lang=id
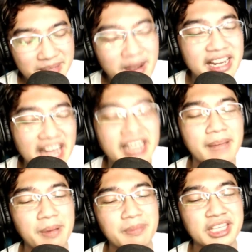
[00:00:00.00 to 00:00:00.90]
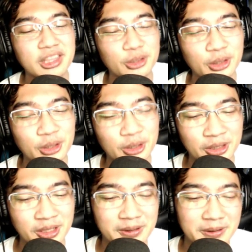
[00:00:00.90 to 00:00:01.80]
makanya ada meme
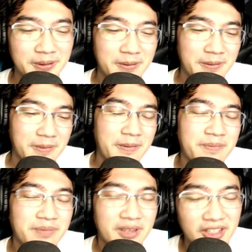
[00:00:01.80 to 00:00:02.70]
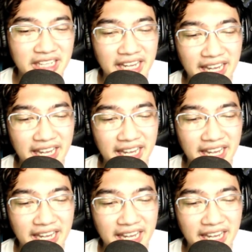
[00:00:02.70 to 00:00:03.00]
situ iya ada meme situ oke okay.